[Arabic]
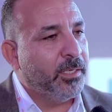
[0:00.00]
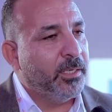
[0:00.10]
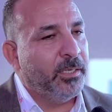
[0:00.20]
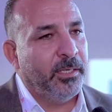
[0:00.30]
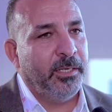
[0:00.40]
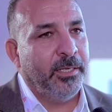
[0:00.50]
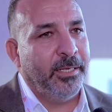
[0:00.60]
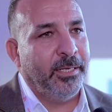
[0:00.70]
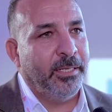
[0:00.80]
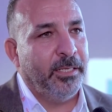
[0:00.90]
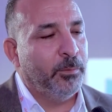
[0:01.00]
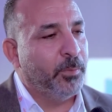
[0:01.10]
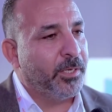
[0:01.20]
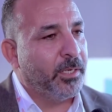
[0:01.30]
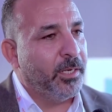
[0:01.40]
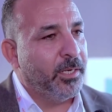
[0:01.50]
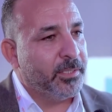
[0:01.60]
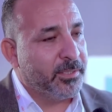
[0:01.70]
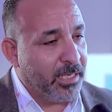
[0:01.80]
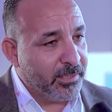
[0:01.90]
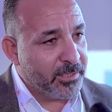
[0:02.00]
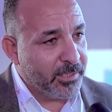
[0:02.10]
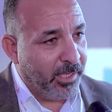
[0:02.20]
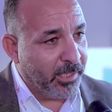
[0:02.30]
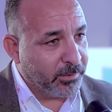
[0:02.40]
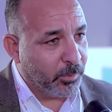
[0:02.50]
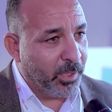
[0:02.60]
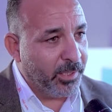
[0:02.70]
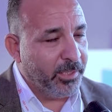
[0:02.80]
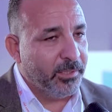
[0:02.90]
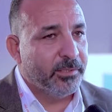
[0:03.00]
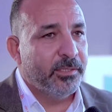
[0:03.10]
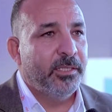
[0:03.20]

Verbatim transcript: آه، للمرة السادسة على التوالي